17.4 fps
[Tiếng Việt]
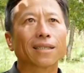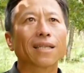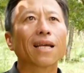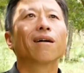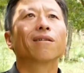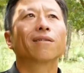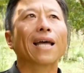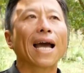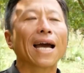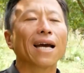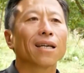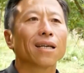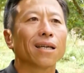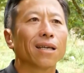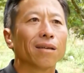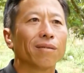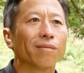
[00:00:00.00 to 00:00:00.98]
Cạo táng
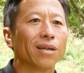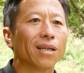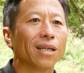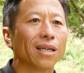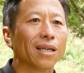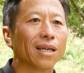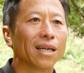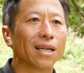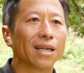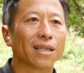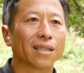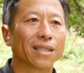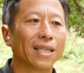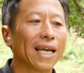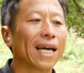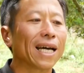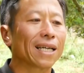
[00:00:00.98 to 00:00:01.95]
này, với lại
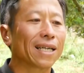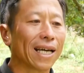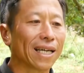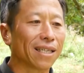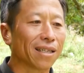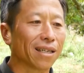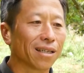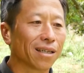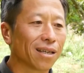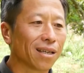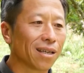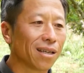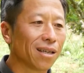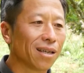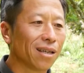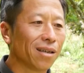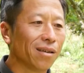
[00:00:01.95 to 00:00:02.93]
tỉa cành này,
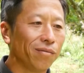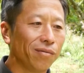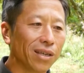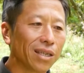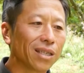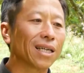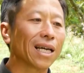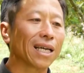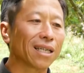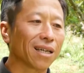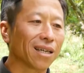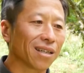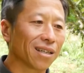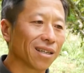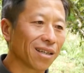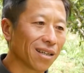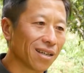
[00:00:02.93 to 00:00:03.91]
vít cành
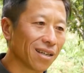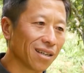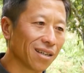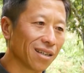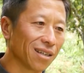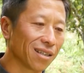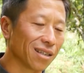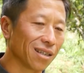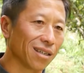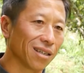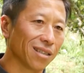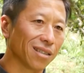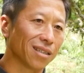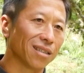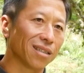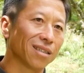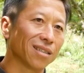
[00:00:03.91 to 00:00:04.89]
này, này thì
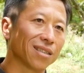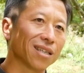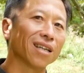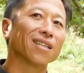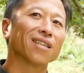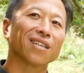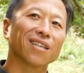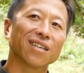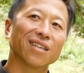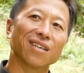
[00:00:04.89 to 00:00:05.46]
dân